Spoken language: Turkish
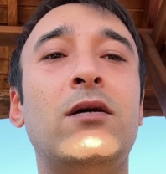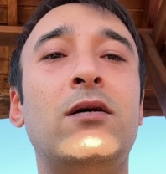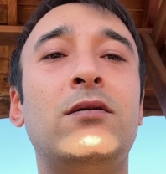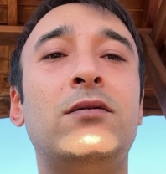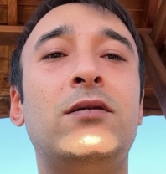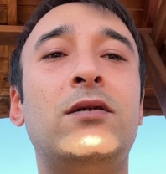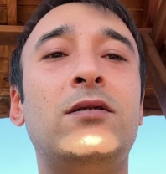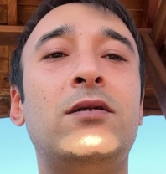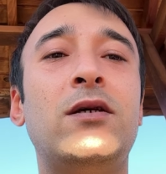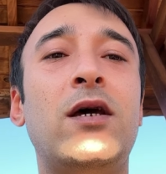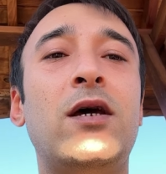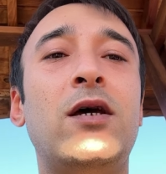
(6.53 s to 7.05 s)

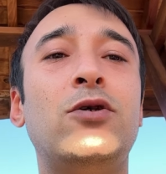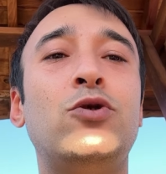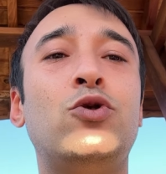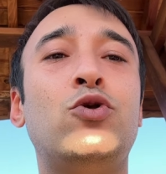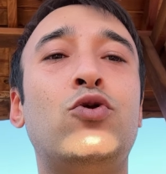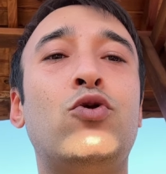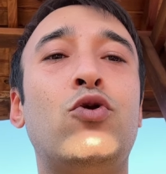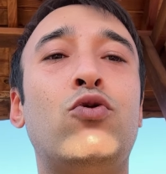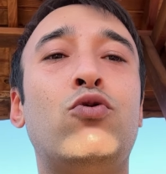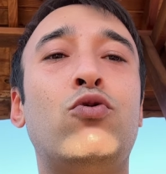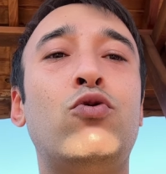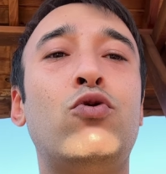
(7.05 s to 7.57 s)
Size
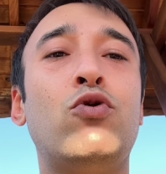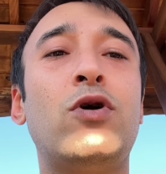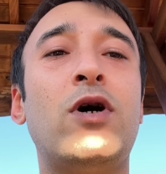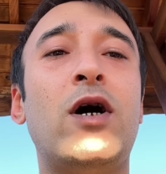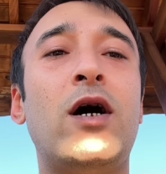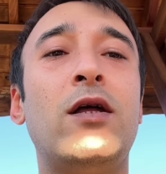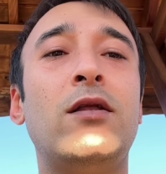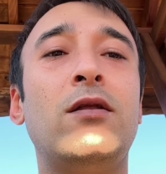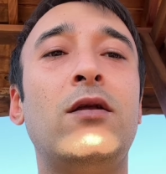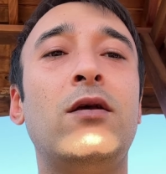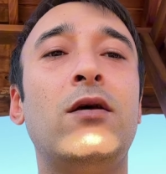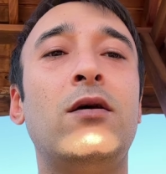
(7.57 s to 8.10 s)
Şükür
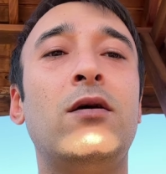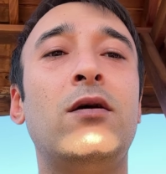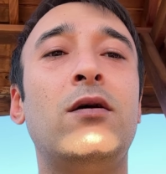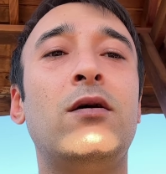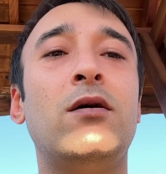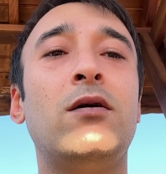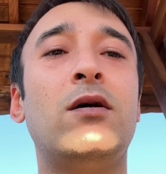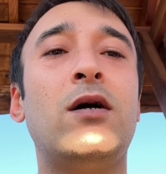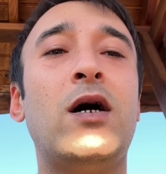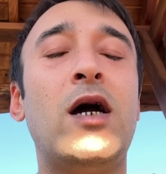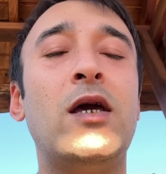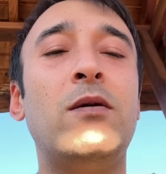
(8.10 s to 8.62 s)
Türkan
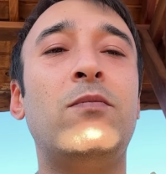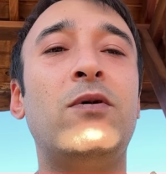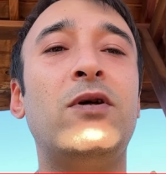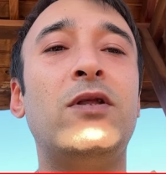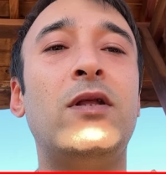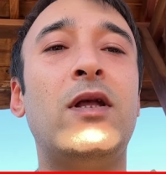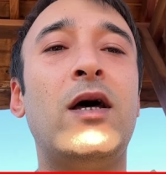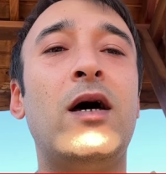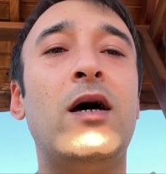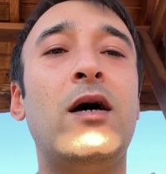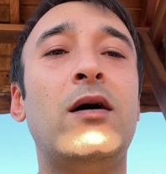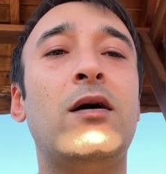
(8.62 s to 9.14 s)

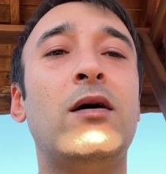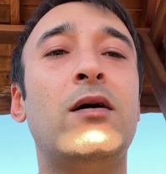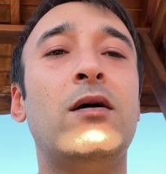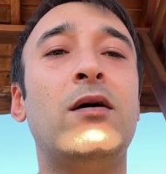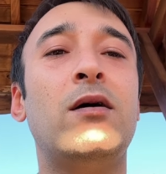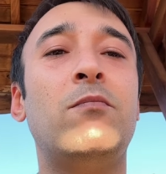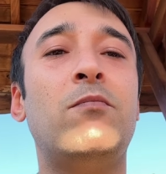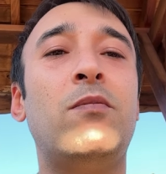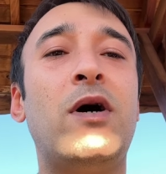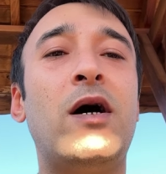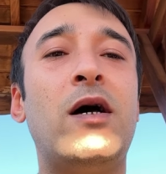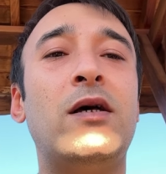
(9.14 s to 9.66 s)
kaybında
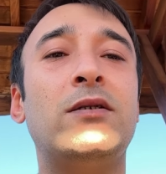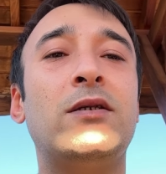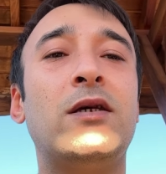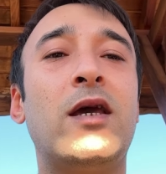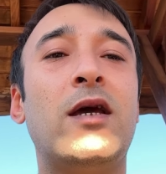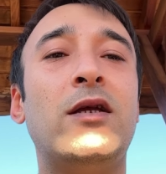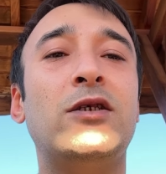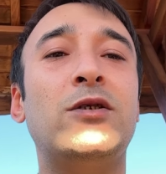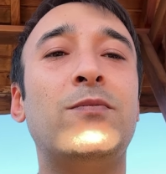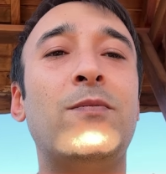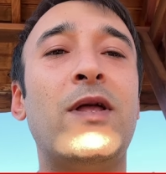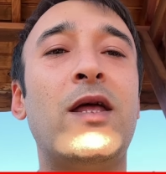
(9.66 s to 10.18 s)
bazı
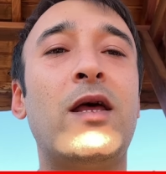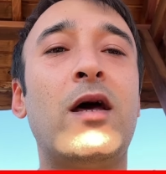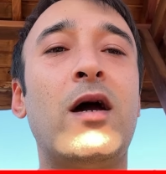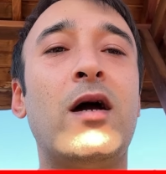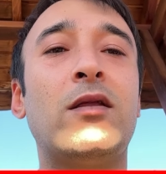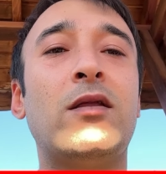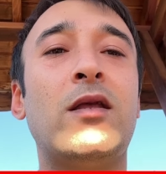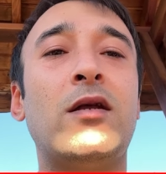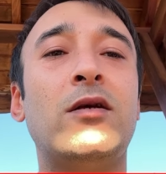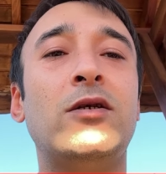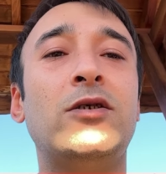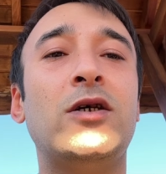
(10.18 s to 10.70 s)
gelişmeleri
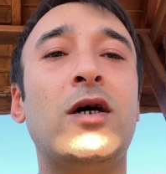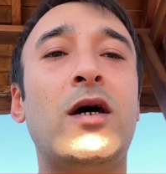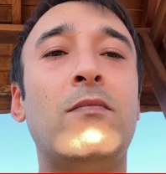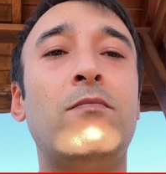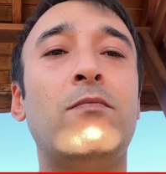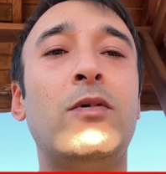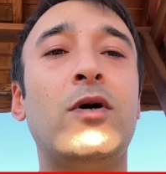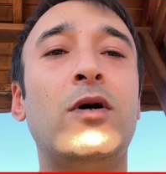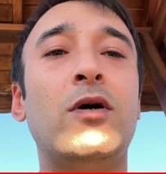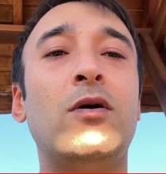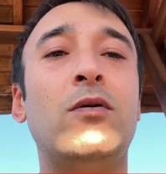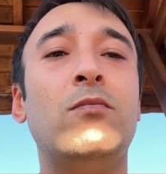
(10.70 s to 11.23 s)
aktaracağım.
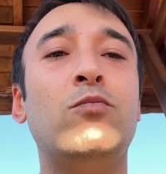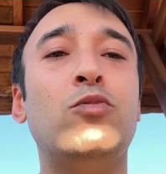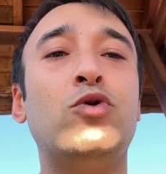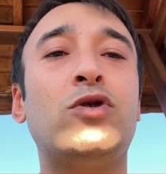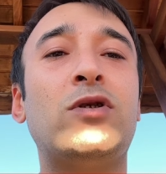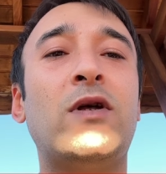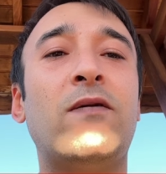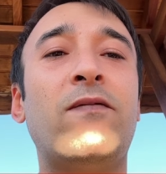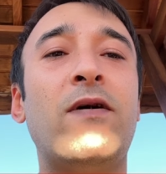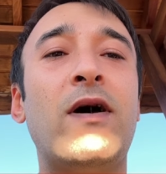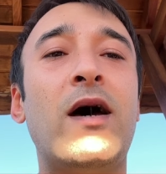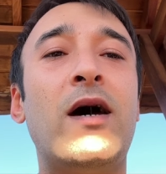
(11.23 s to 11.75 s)

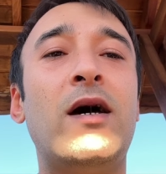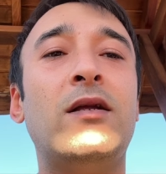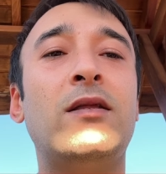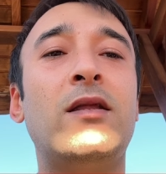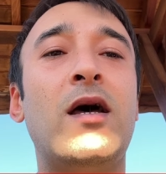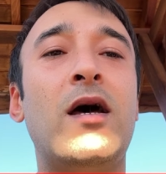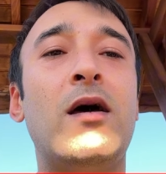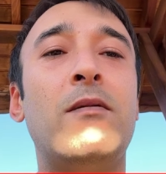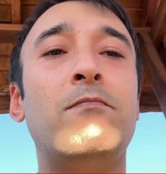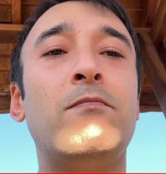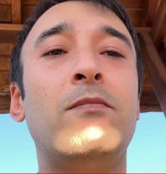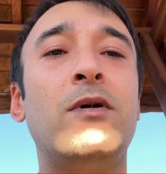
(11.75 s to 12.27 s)
Mustafa
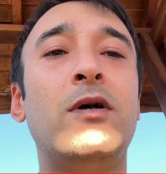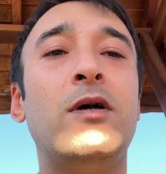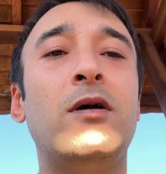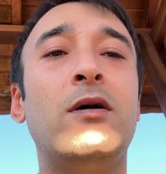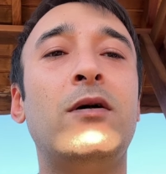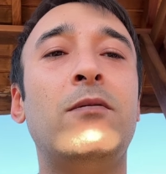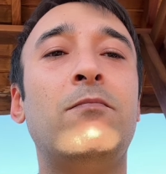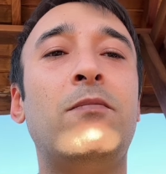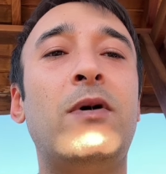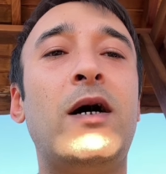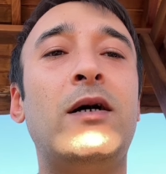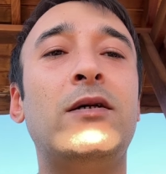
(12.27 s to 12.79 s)
Erdem
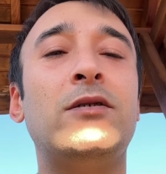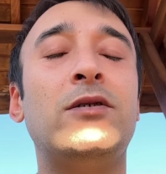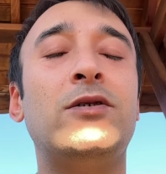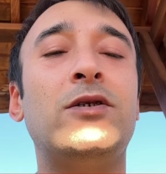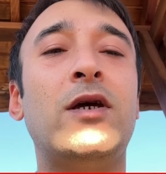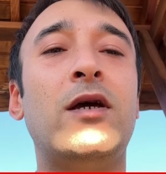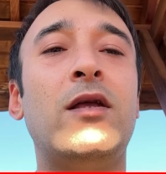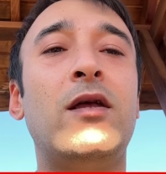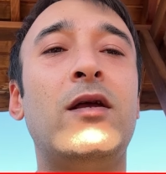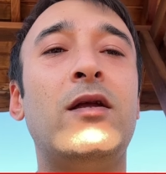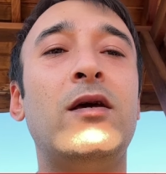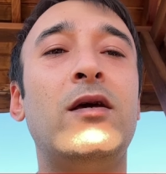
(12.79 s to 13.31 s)
bazı
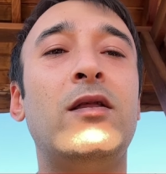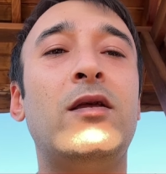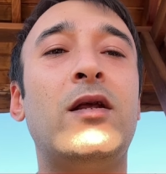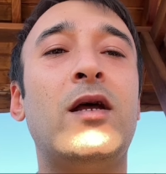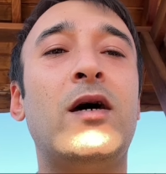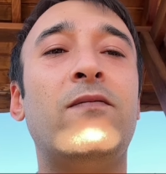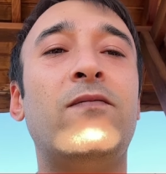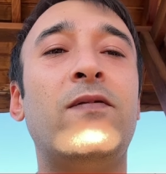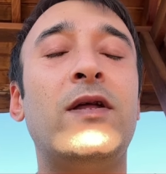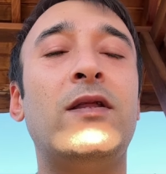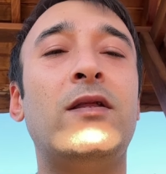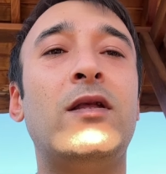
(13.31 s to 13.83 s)
şeyleri
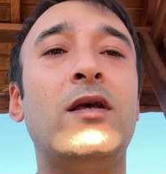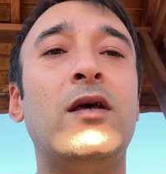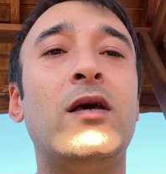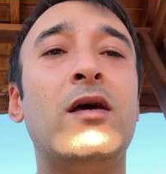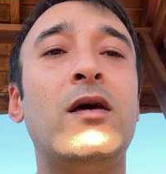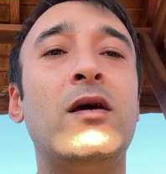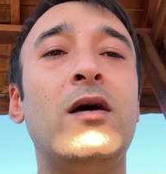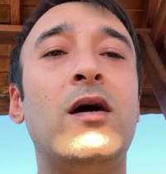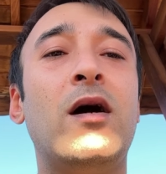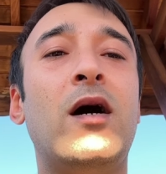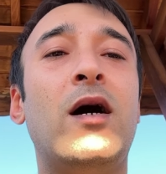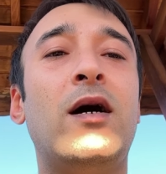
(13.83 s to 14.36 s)
itiraf etti.
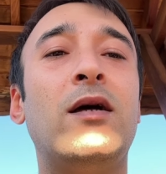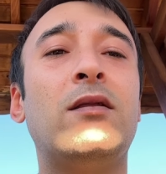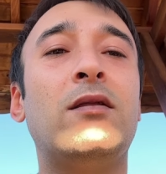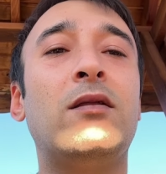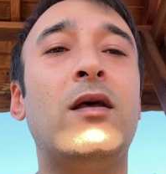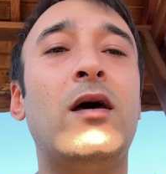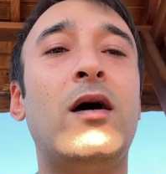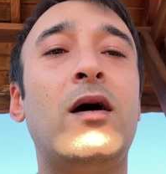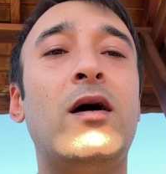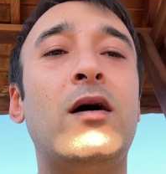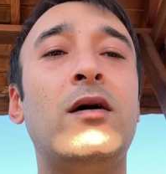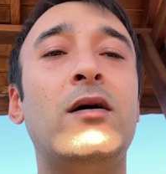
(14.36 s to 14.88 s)

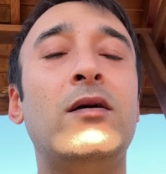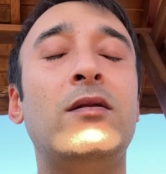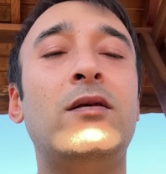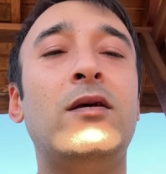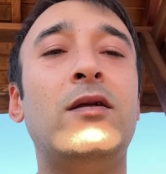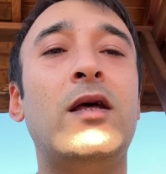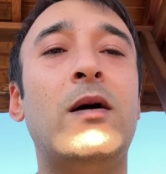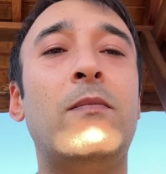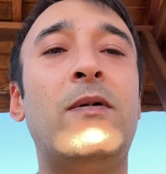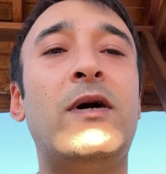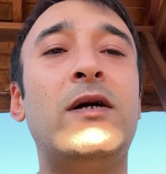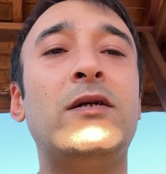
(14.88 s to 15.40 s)
Hatta
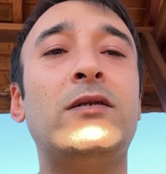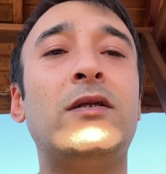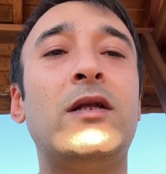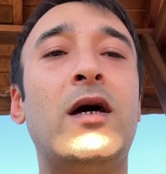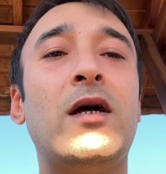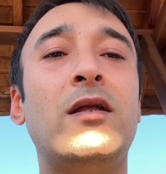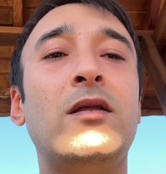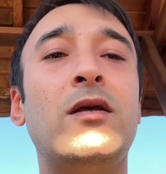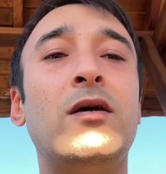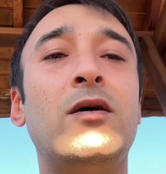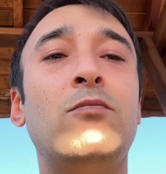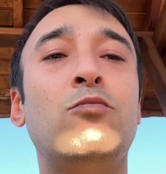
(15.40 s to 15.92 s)
Didem
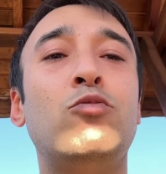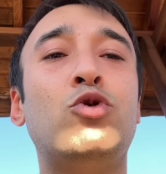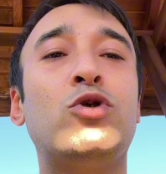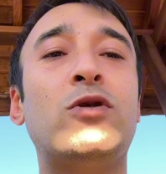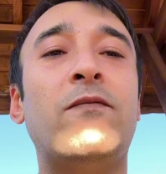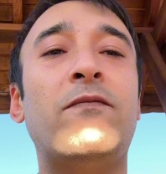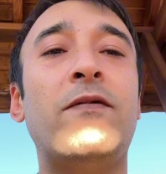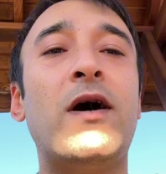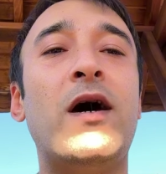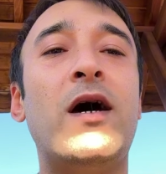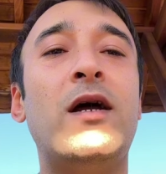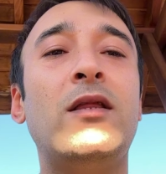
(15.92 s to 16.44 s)
Arslan
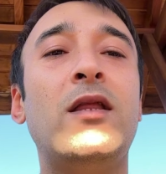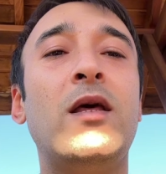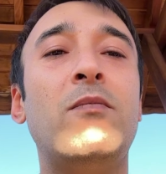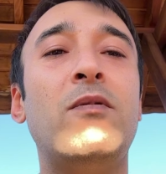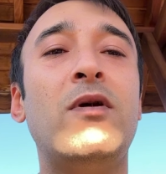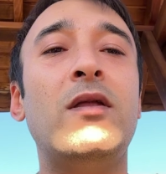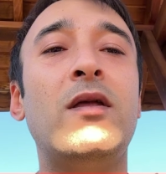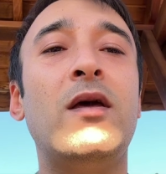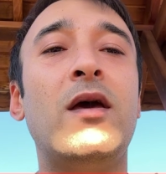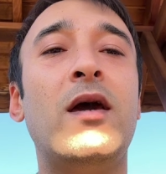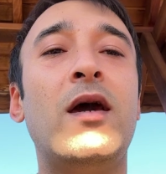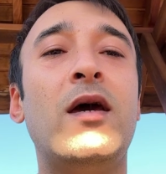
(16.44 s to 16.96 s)
Mustafa
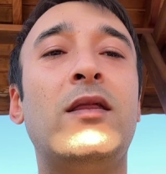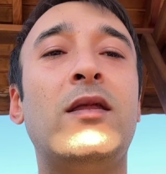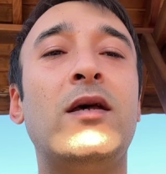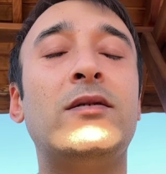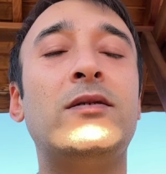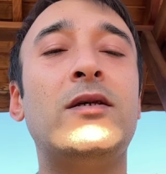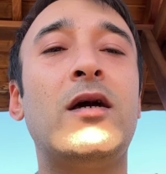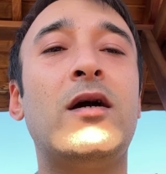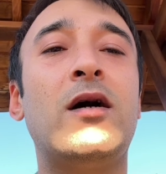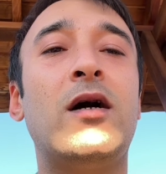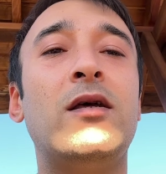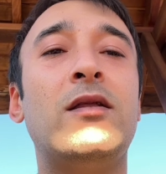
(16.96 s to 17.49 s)
Erdem'in
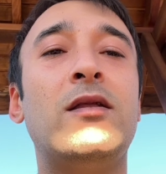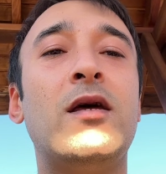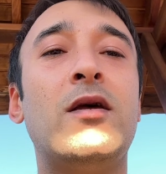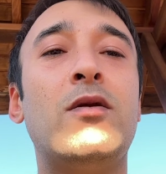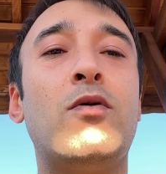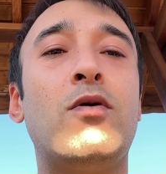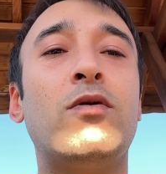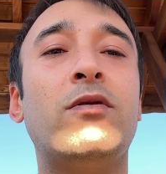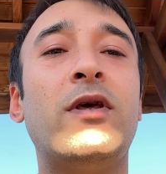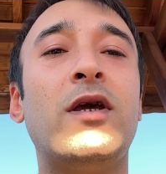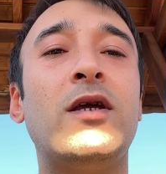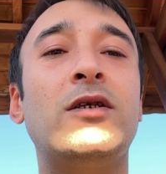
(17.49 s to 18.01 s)
HTS e kayıtlarını
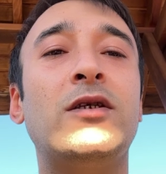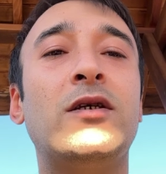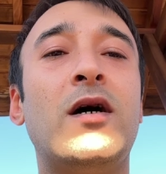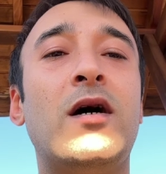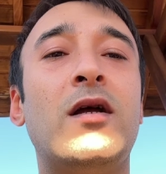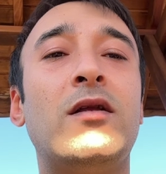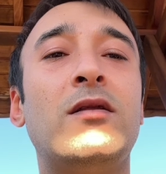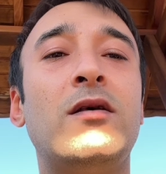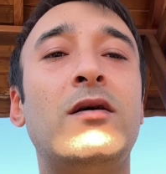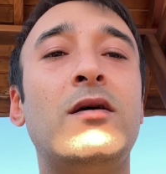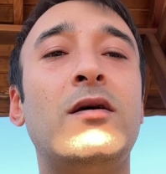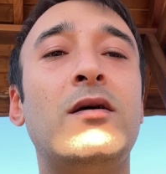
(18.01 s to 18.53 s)
ortaya
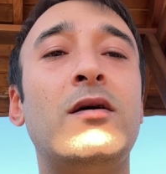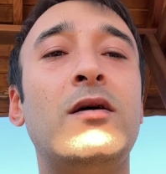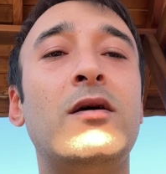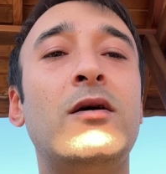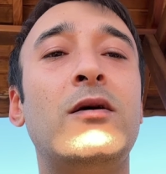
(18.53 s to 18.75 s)
çıkardı.